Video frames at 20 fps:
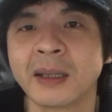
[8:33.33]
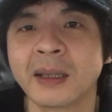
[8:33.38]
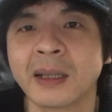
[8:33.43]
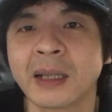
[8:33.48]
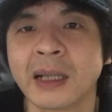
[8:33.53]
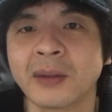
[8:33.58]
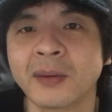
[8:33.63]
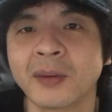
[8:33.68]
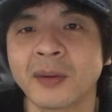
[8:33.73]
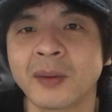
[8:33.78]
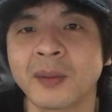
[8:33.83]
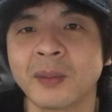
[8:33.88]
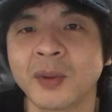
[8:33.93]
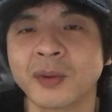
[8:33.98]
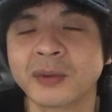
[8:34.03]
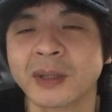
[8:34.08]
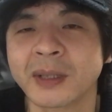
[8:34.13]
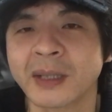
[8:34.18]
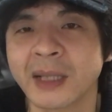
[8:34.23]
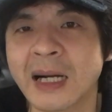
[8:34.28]
あの
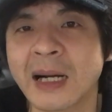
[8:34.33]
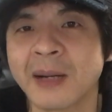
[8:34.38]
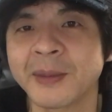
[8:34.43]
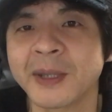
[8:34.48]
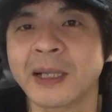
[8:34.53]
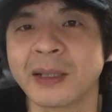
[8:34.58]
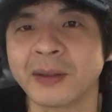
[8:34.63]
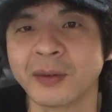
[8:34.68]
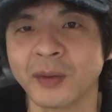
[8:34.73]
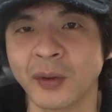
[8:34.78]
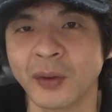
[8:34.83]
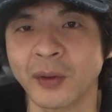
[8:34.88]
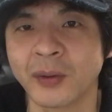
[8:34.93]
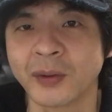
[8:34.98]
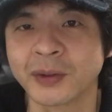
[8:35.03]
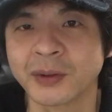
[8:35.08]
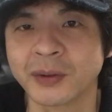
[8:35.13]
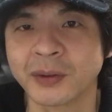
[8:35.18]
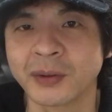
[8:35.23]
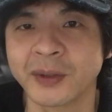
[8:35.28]
僕はねカメラの
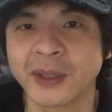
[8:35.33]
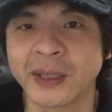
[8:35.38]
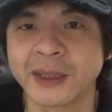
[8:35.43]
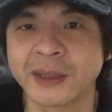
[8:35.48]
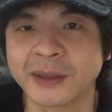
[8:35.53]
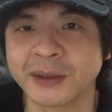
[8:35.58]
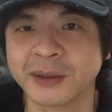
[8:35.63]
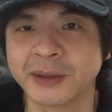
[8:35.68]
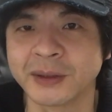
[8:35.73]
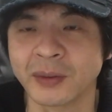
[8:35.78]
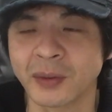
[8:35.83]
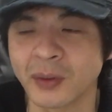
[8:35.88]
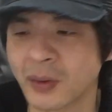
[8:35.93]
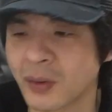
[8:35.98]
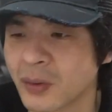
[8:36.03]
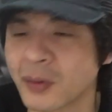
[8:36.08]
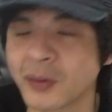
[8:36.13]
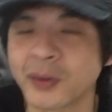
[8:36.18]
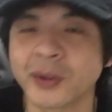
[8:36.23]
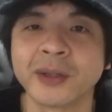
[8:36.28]
そのレンズの
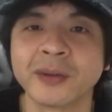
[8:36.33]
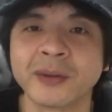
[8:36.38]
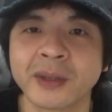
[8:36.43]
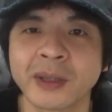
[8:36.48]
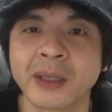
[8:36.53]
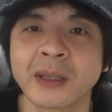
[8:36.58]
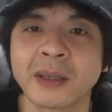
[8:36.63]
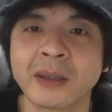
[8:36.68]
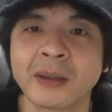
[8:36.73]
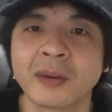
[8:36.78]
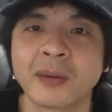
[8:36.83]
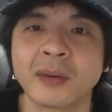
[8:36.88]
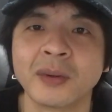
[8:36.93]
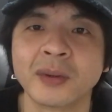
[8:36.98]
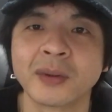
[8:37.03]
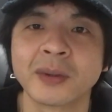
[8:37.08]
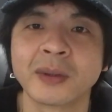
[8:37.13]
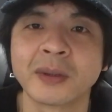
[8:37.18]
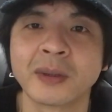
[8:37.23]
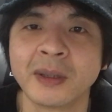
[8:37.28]
ほこりをねこ
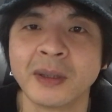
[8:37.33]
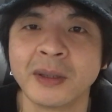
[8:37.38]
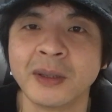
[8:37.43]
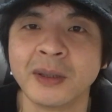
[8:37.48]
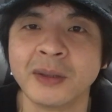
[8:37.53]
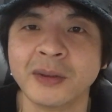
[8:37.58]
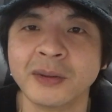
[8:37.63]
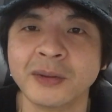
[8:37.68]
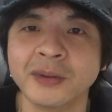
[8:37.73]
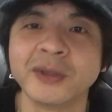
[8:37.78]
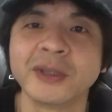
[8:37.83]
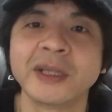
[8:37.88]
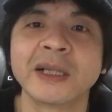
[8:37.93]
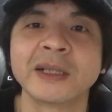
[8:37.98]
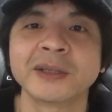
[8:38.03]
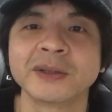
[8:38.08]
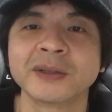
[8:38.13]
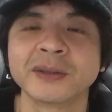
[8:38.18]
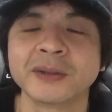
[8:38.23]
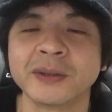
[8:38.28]
う拭いた
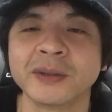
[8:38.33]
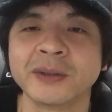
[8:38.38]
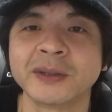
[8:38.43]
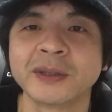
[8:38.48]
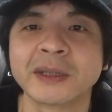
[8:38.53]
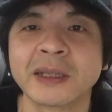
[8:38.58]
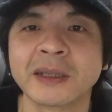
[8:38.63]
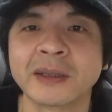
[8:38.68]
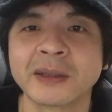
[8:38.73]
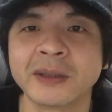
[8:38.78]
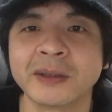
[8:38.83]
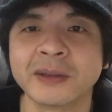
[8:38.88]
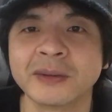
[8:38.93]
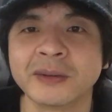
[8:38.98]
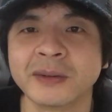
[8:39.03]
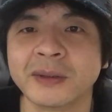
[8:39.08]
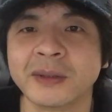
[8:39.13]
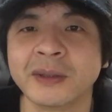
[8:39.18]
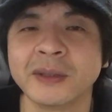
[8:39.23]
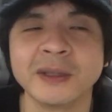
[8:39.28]
りするのに使ってる